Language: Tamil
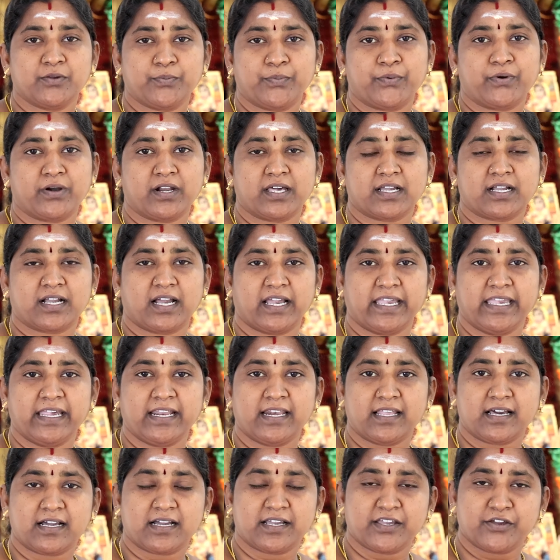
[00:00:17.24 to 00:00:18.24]
இது போல்
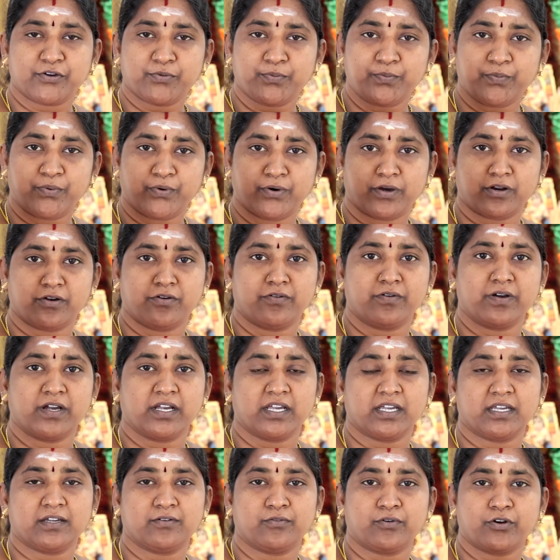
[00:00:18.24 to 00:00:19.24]
கைலாயம்
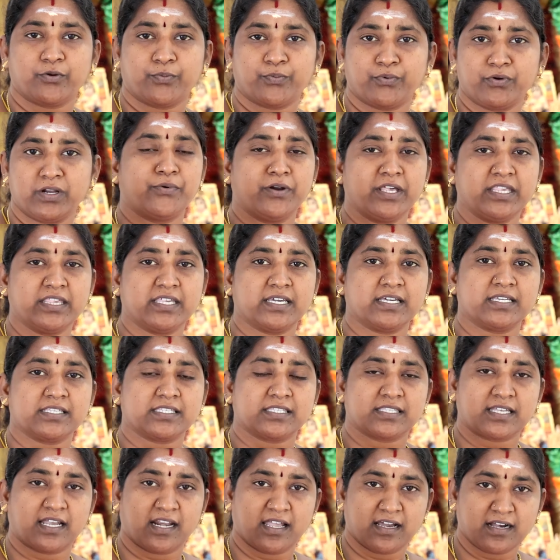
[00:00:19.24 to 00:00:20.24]
போகிறவங்க ஒரு
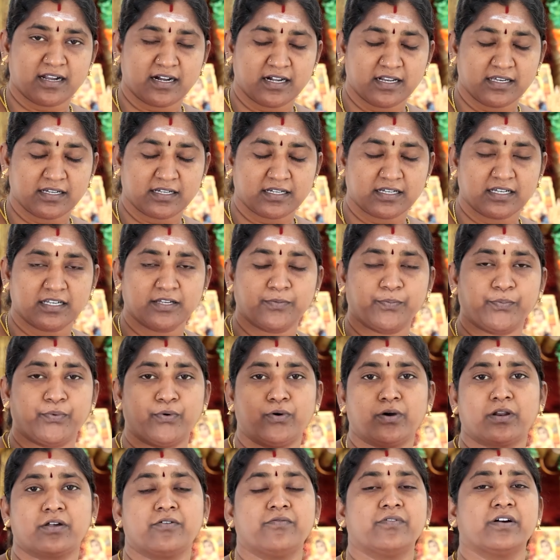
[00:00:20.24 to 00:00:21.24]
புனித ஸ்தலங்களுக்கு
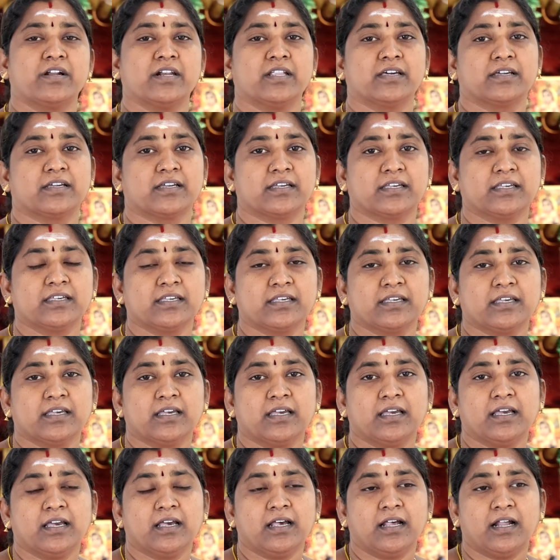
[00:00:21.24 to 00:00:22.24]
போகிறவங்களுக்கு
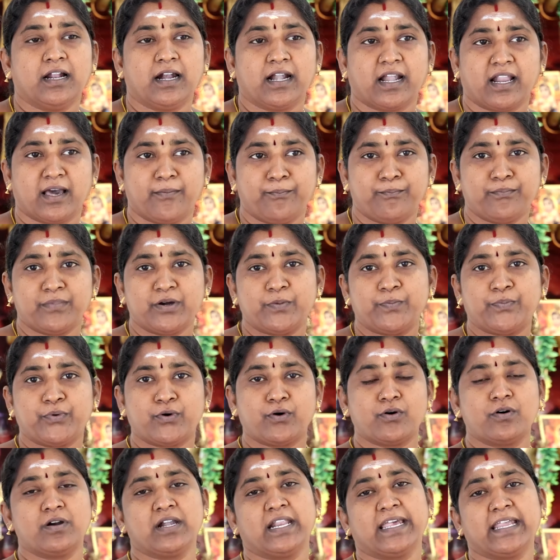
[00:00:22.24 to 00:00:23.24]
நம்ம
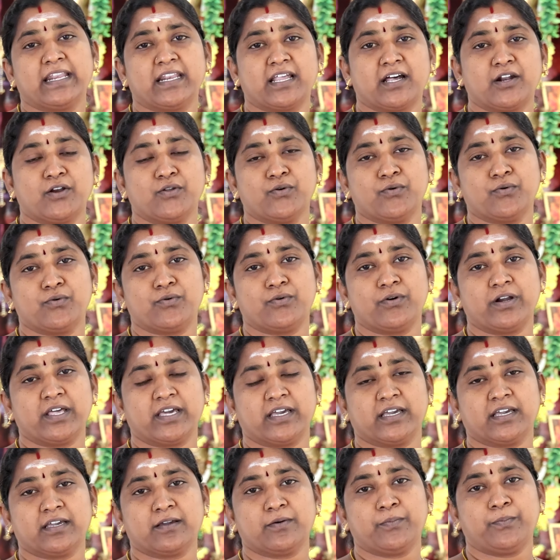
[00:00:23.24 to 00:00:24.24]
போகலினாலும்
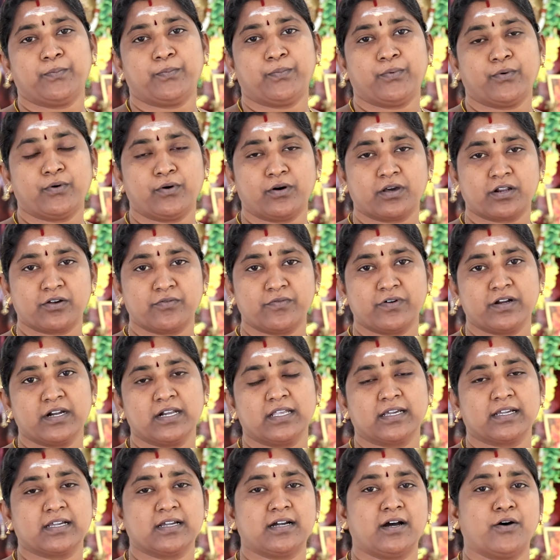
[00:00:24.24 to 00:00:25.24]
கூட
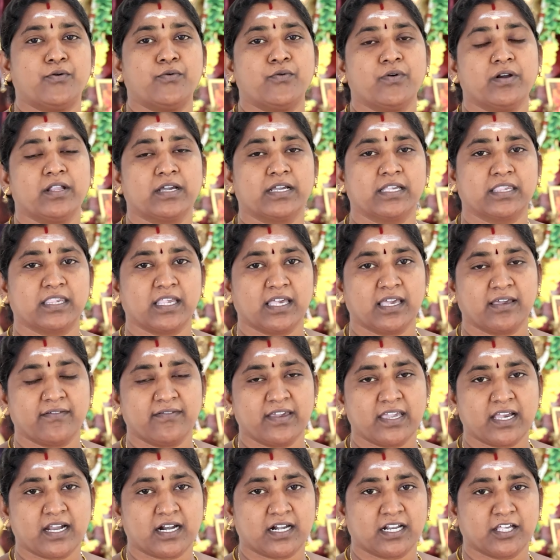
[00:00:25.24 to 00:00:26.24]
போகிறவங்களுக்கு அவங்களுக்கு
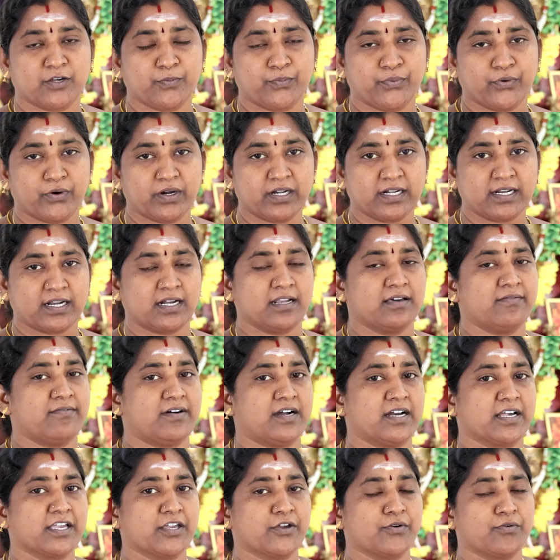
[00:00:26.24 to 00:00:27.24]
தேவையான
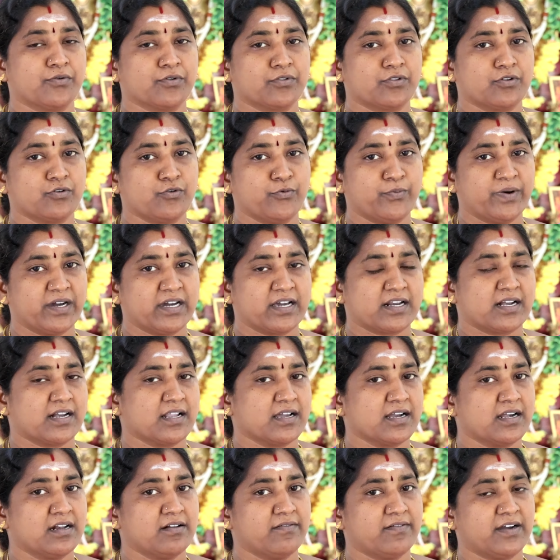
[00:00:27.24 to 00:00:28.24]
பொருட்களை வாங்கி கொடுத்து
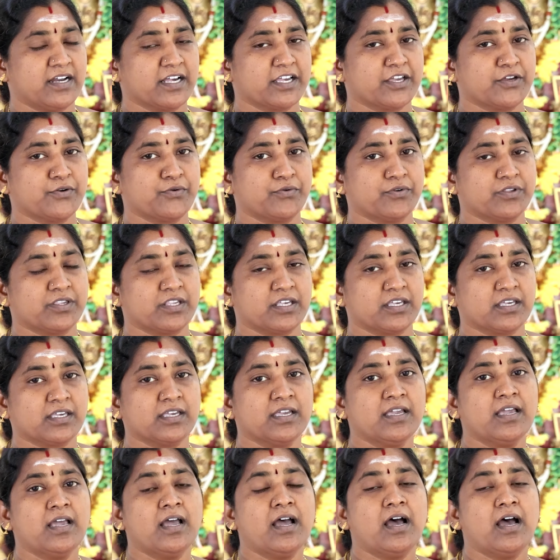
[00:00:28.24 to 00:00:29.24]
உபகரணங்கள் வாங்கி கொடுத்து